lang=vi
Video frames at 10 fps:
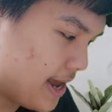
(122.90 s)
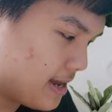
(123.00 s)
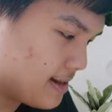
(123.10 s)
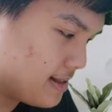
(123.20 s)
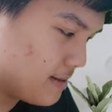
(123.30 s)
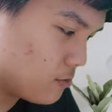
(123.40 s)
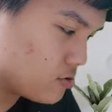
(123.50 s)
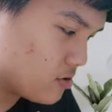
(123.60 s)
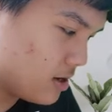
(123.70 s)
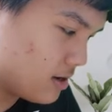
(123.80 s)
k là
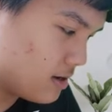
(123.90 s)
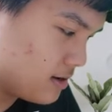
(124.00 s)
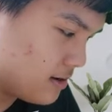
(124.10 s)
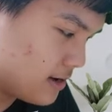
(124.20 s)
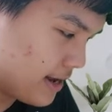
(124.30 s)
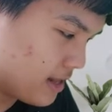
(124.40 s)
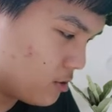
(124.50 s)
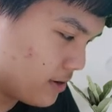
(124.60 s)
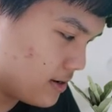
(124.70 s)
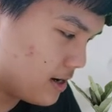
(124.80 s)
một số thực k
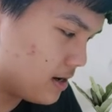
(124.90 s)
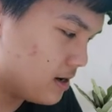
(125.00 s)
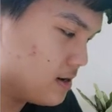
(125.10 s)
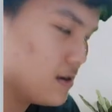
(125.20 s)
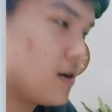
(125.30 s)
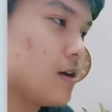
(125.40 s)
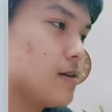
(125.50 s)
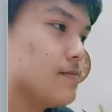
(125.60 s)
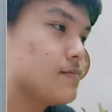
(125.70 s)
thuộc r rồi,